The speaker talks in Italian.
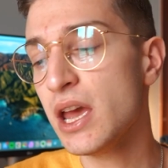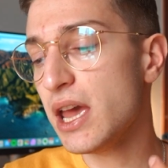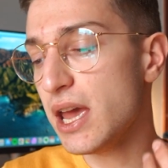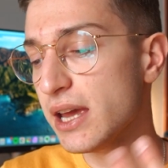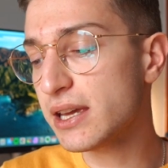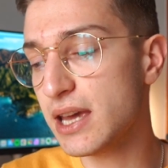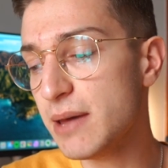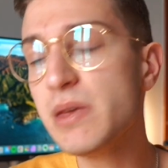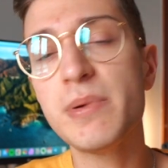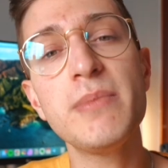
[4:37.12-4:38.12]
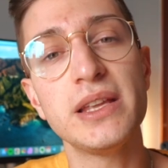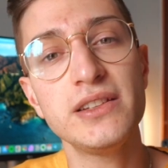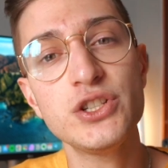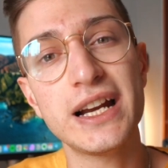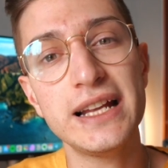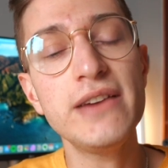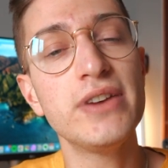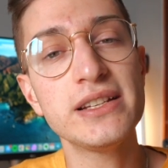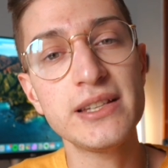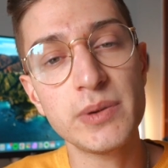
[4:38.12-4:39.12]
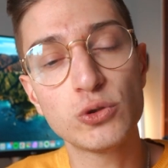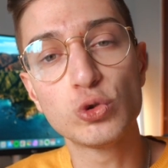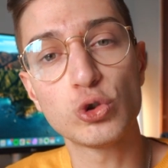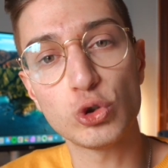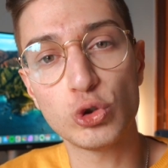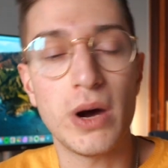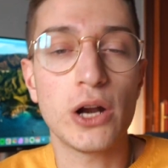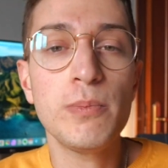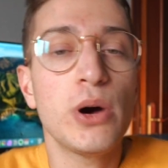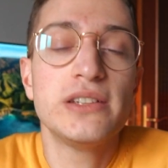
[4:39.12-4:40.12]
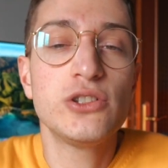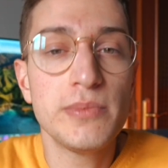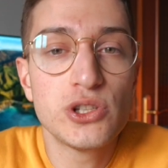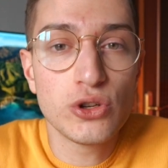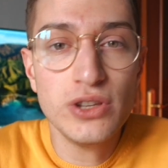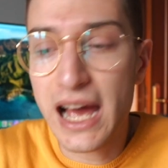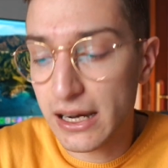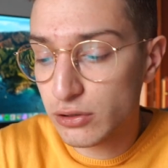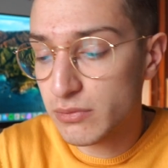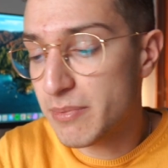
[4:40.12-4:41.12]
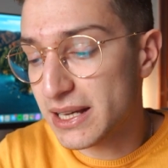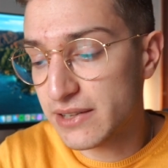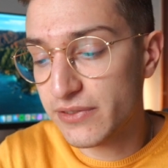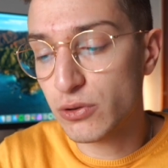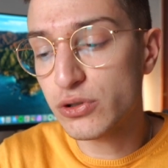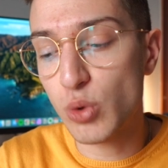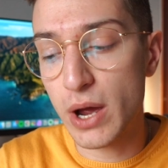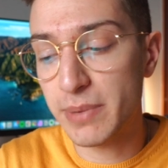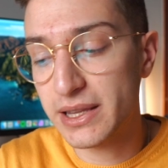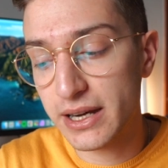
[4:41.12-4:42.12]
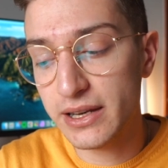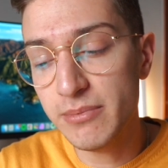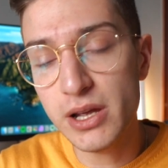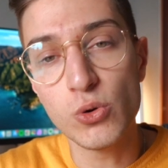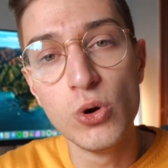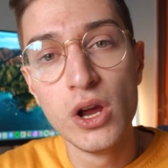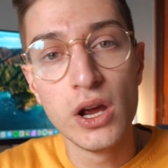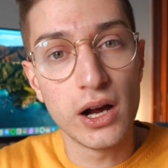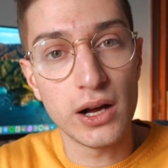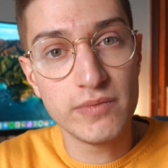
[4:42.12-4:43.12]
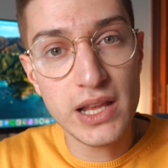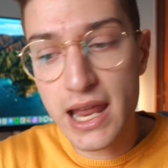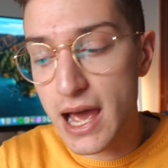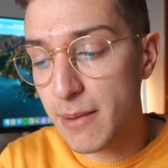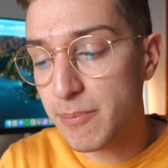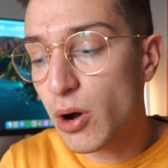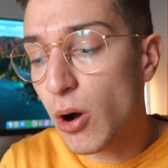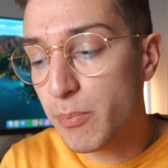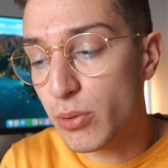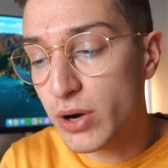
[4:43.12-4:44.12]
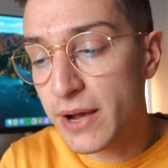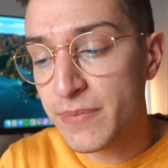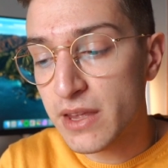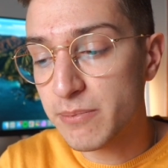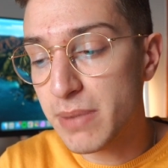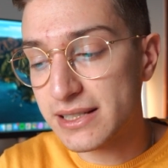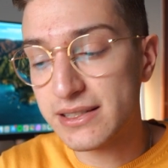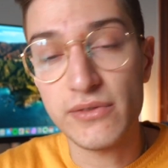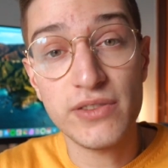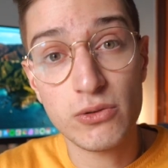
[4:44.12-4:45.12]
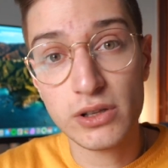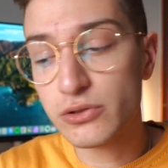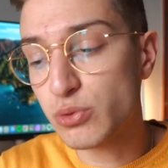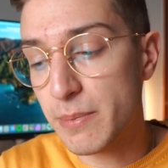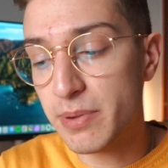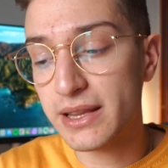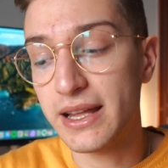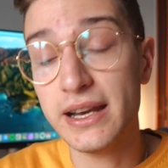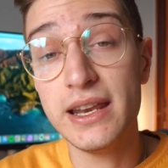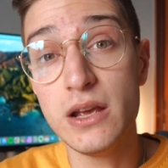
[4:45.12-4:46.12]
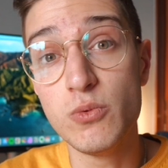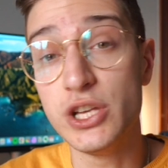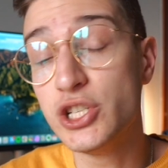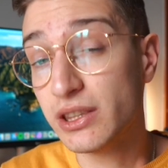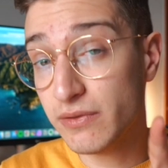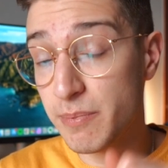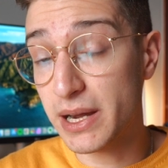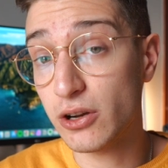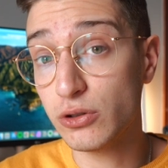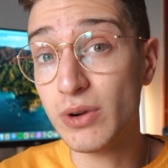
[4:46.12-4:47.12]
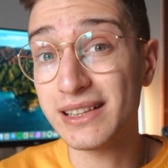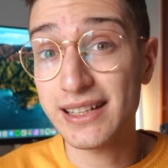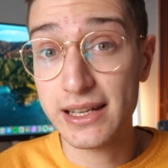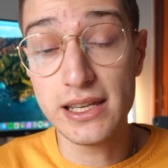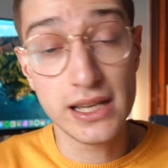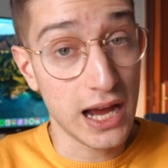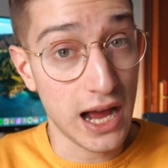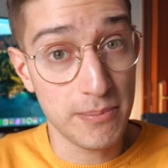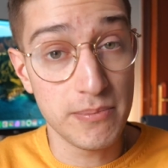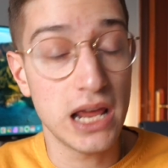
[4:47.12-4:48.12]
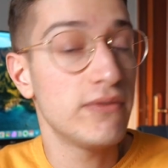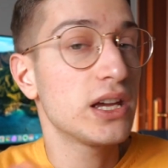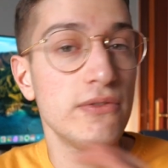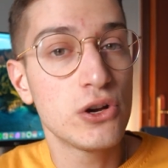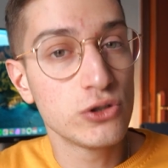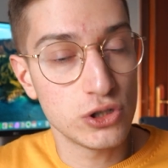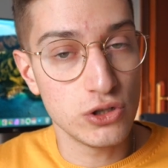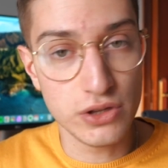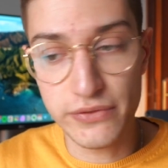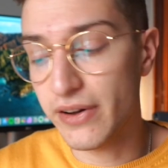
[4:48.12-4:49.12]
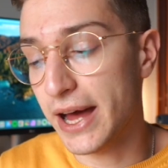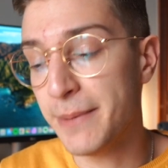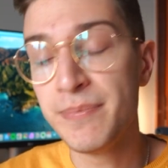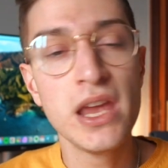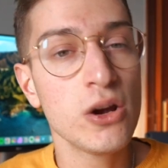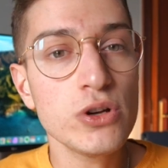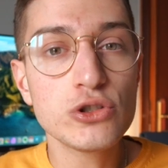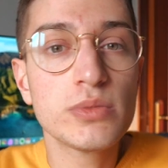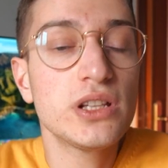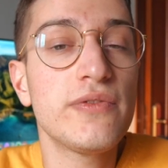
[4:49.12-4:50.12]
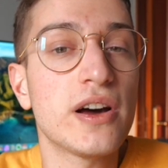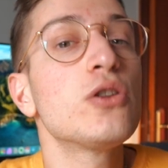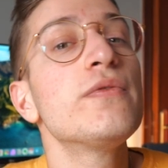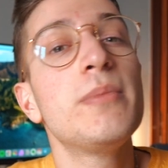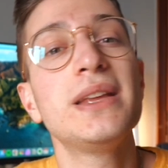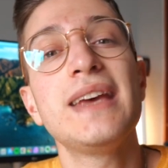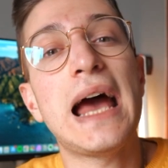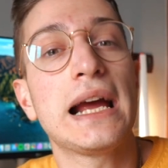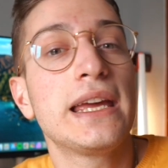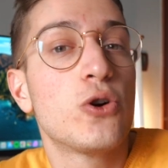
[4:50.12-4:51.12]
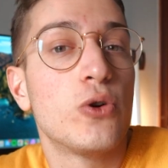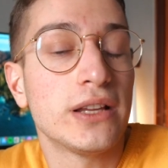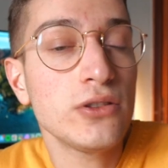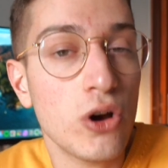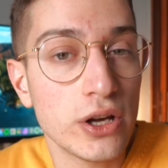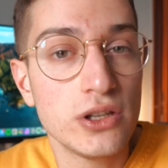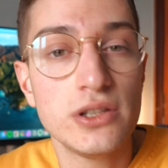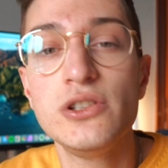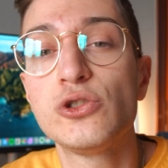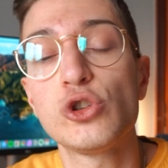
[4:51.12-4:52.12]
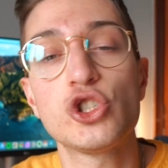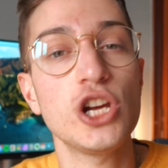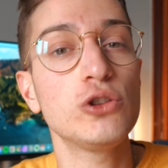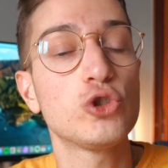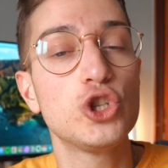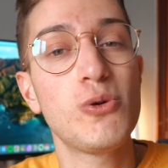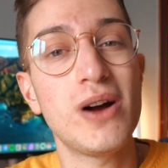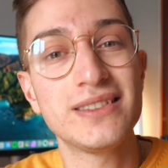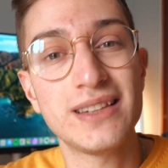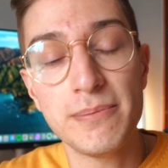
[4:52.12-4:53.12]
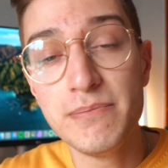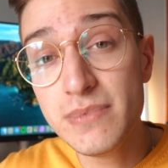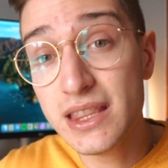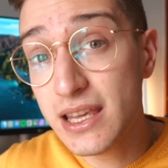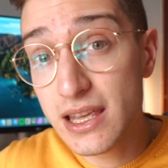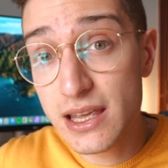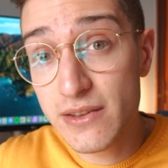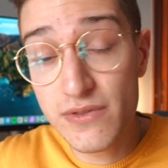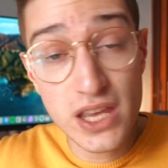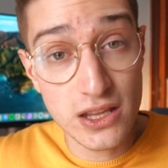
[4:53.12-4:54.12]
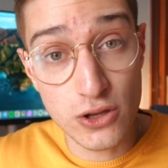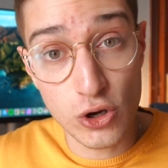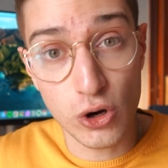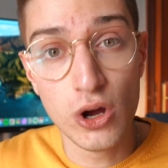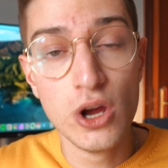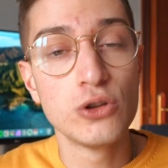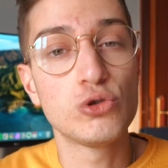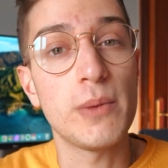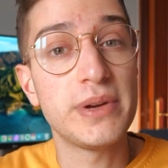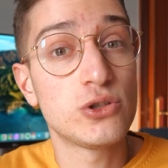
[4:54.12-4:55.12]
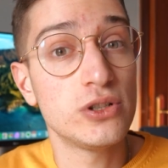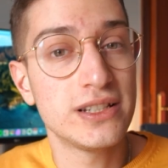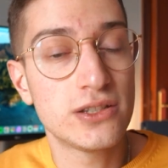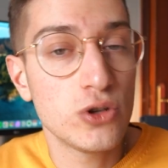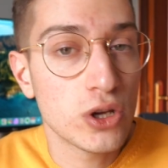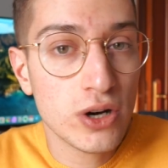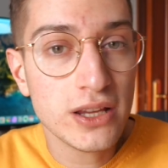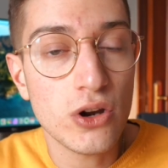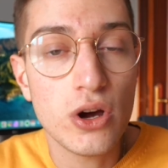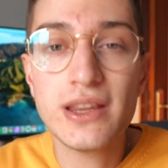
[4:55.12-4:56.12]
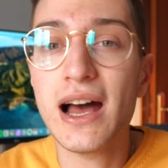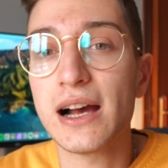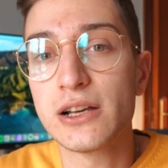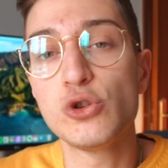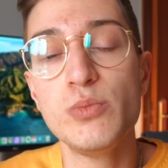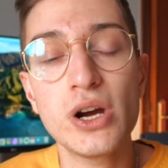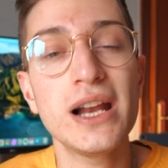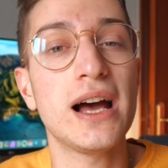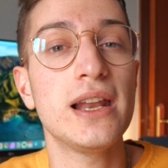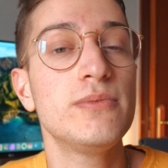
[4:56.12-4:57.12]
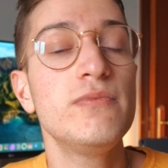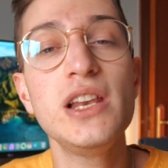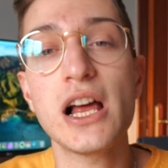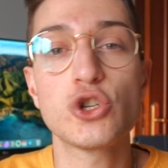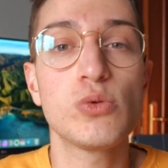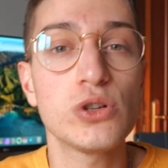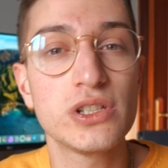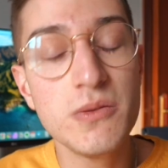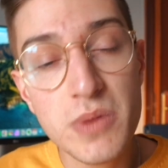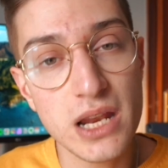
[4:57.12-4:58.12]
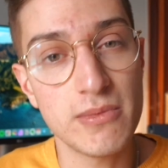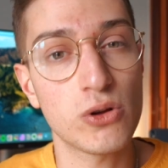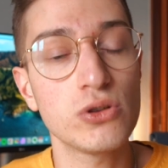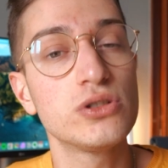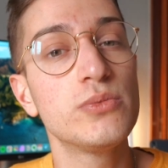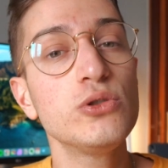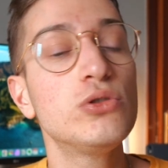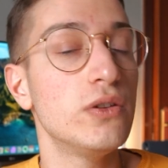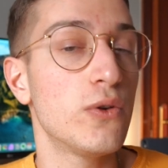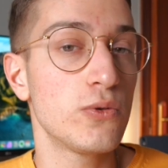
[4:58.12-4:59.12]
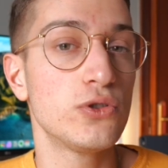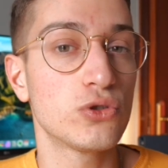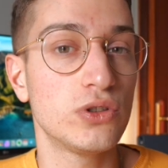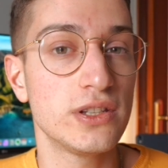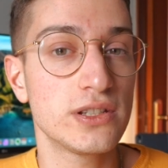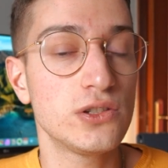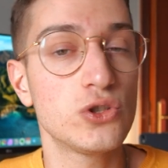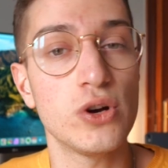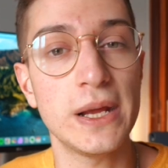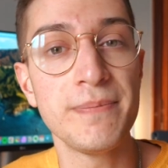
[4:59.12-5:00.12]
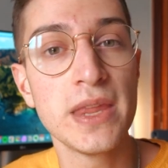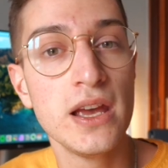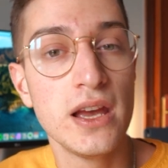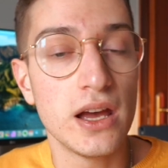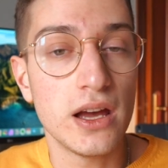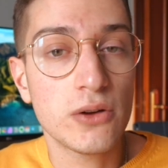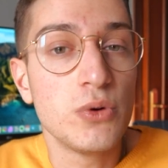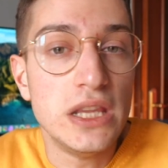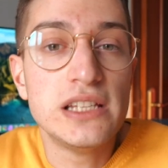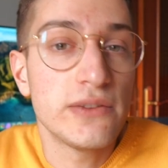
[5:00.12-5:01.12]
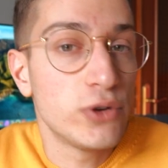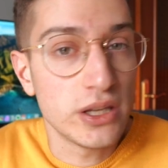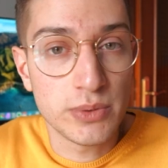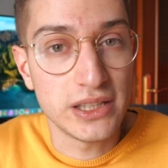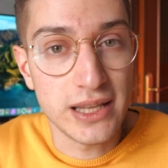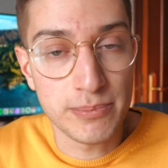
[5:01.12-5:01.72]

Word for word: e che mi permette in generale di avere sempre tutto sotto mano. Poi se ho bisogno di altro mi basta fare uno swipe, andare nel menu uh, delle app oppure basta fare un altro swipe per andare nei widget. Vi parlerò di un'altra chicca a breve che vi consiglio di fare. Questo potete farlo ovviamente anche con Android. Esistono 150 di video sulla personalizzazione con Android Android anche sul mio canale, vi lascio qualcosa di minimo, qualcosa di produttivo qui sotto in descrizione, eh, quindi se volete potete